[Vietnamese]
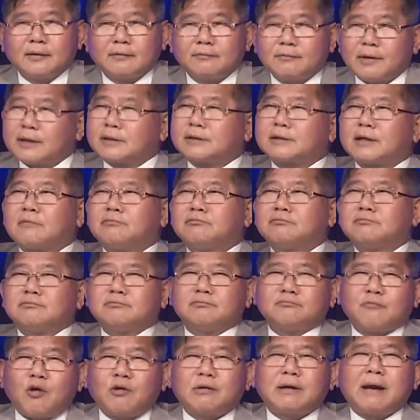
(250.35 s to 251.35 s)
vậy
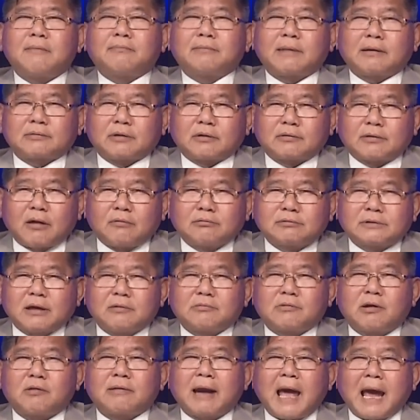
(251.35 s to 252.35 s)
trong 4 năm làm tổng thống sao
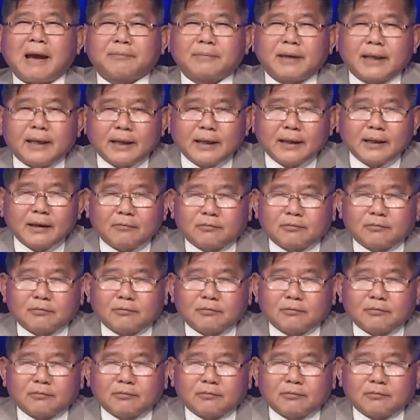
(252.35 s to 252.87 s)
ông không làm đi